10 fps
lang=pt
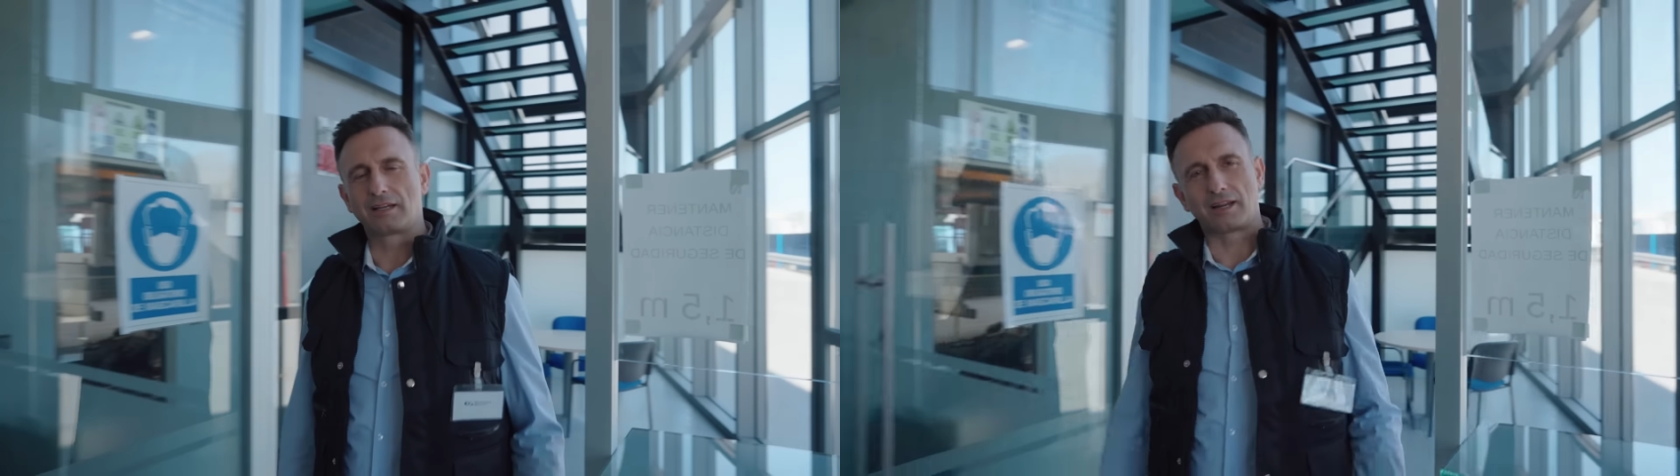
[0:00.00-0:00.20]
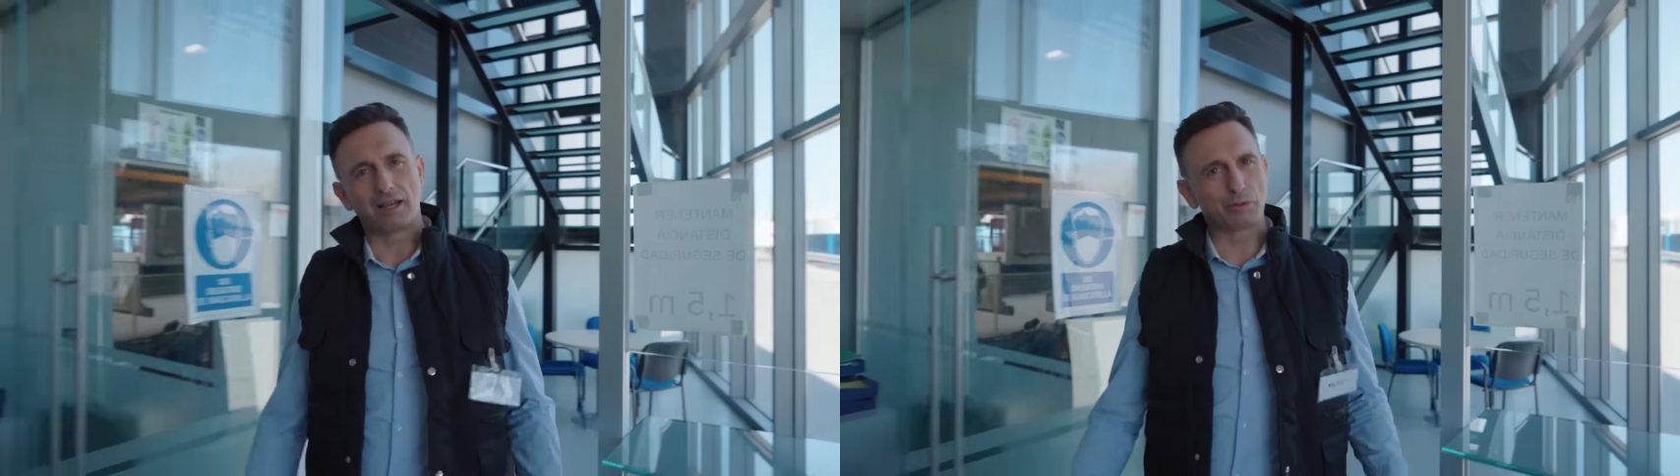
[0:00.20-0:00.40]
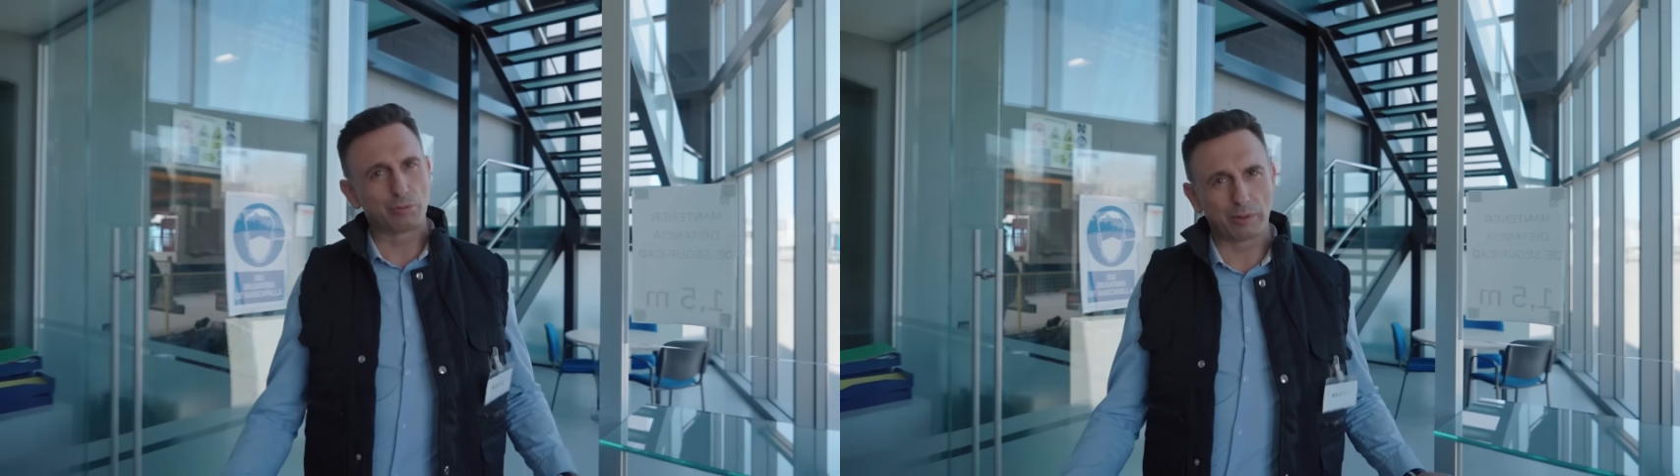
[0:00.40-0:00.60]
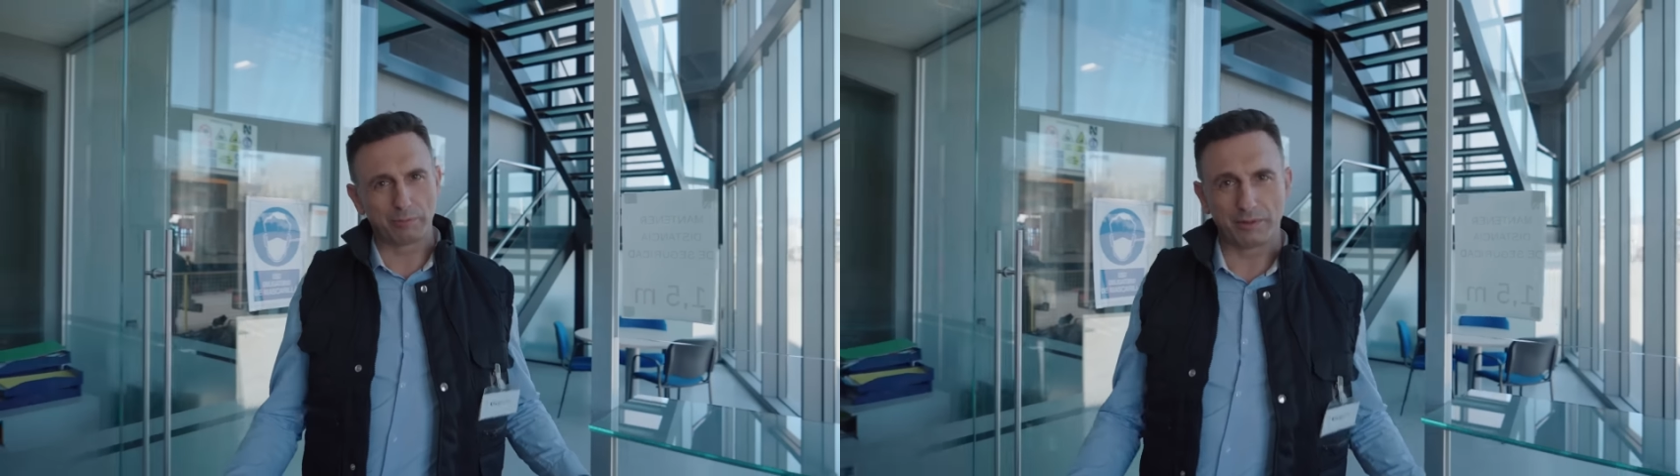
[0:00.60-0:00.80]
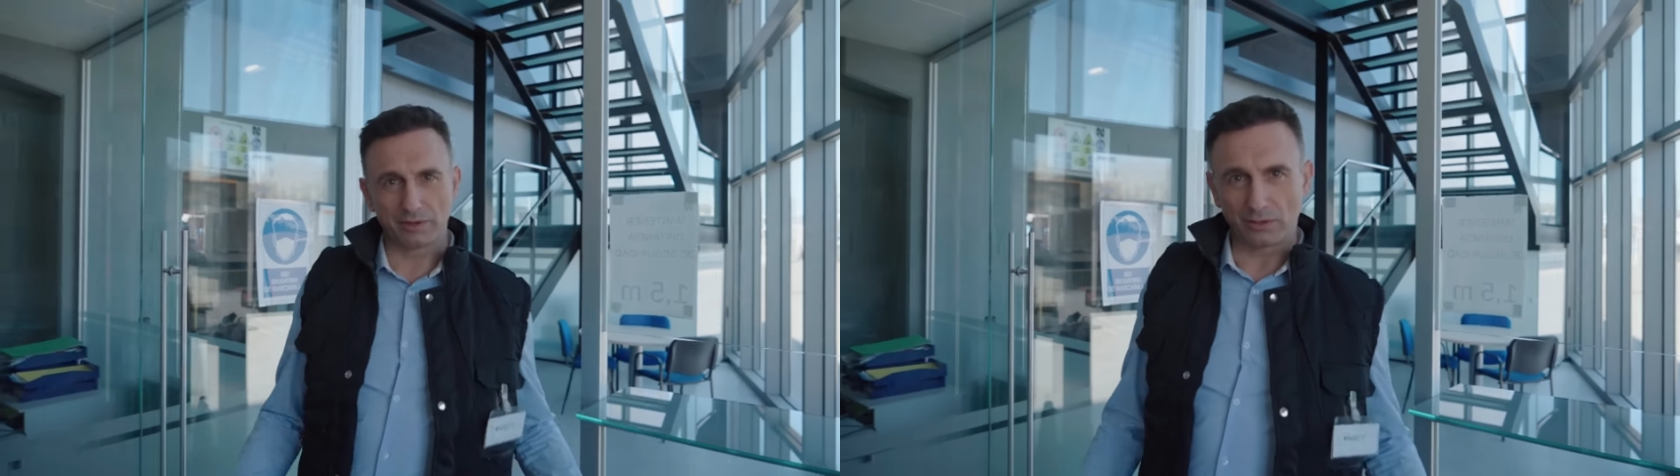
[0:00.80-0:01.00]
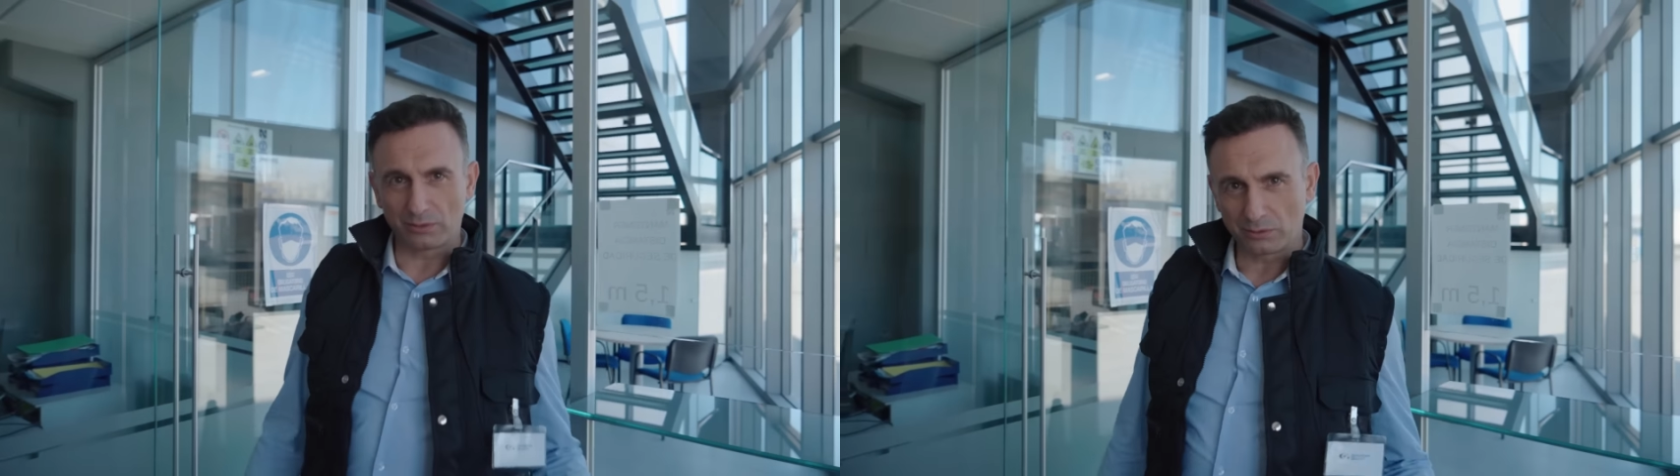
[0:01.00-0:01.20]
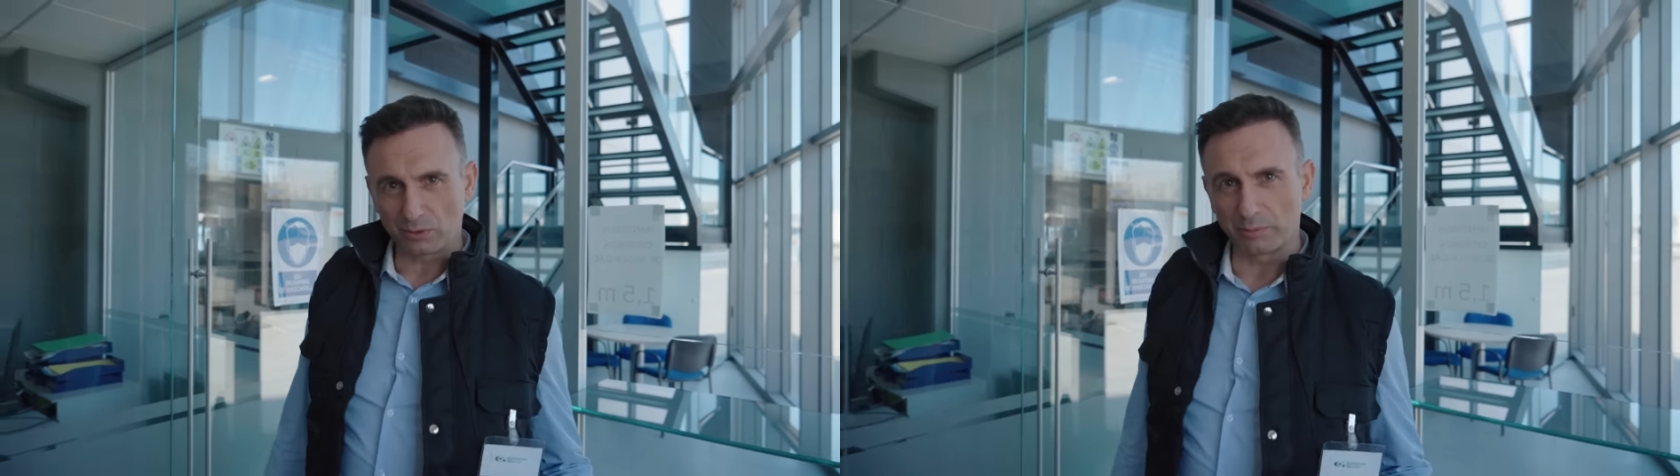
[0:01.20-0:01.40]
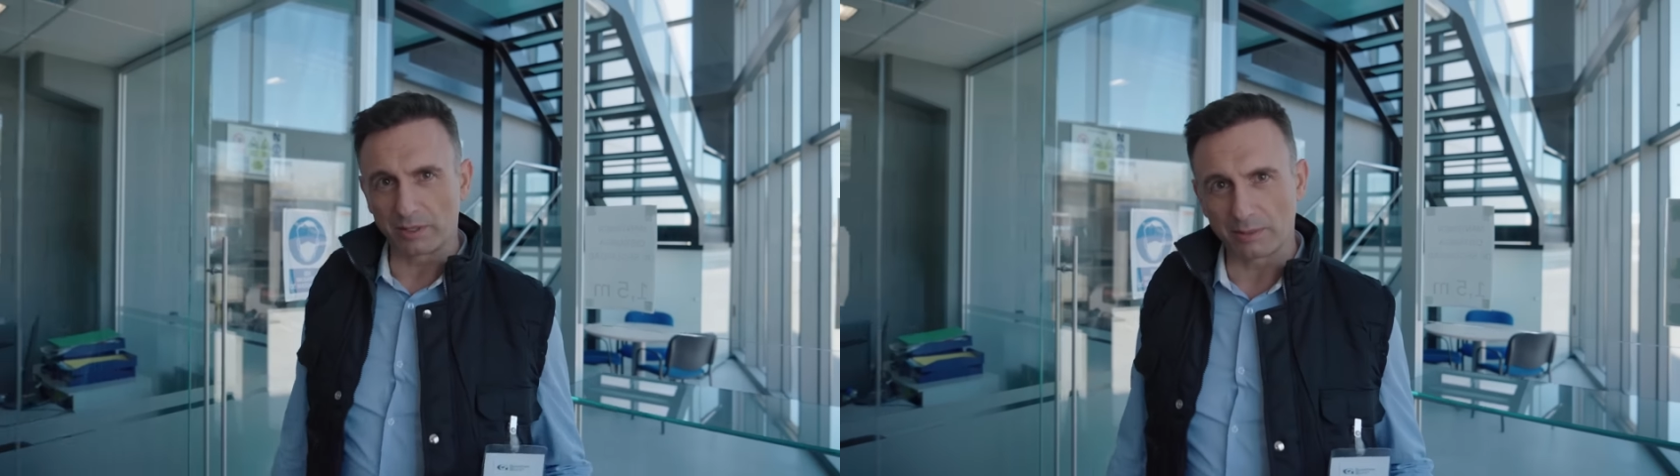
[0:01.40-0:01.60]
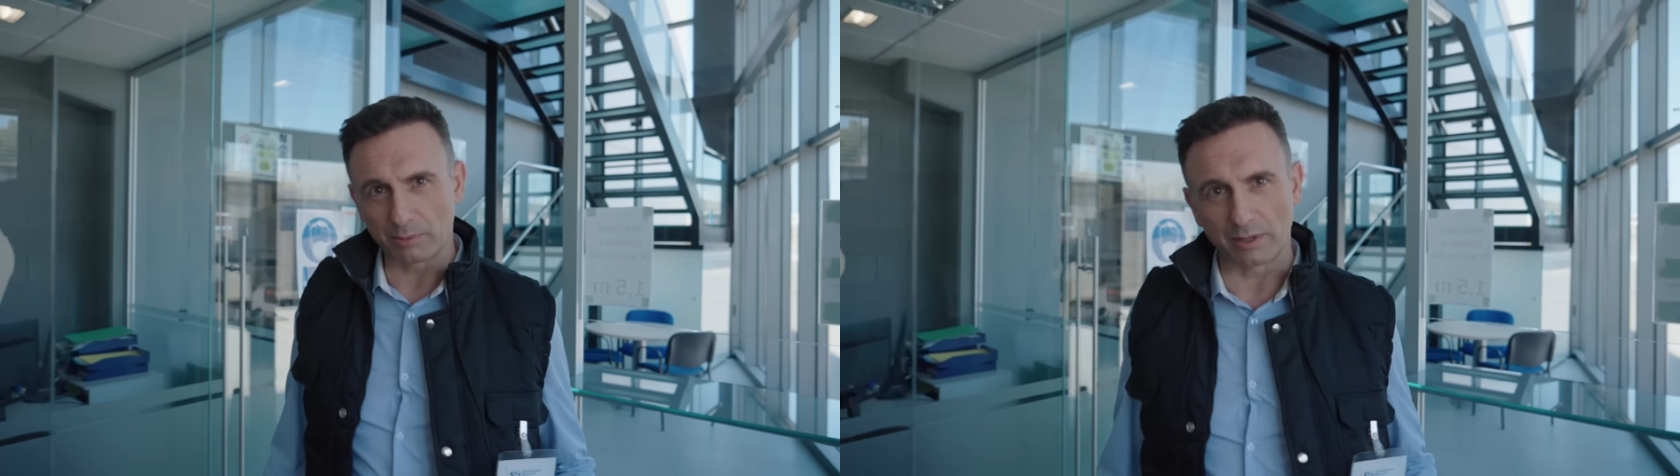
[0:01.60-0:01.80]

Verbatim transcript: criar um bom vidro passa por